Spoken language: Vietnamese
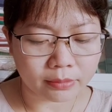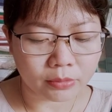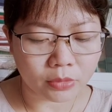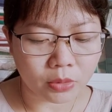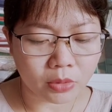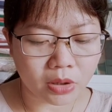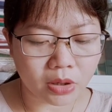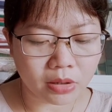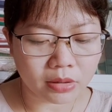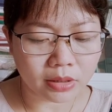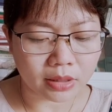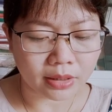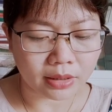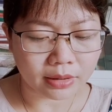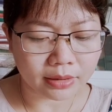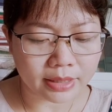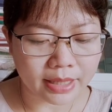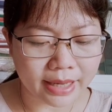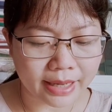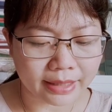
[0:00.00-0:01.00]
một con
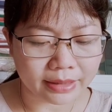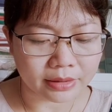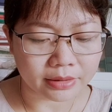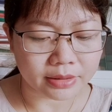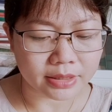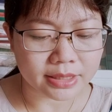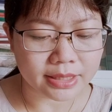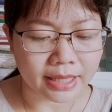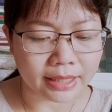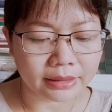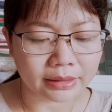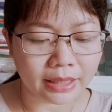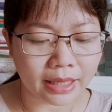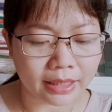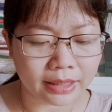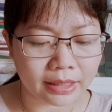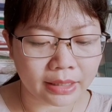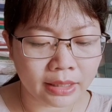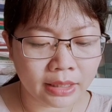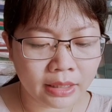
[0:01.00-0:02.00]
lợn dài nửa sải
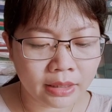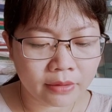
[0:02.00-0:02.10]
tay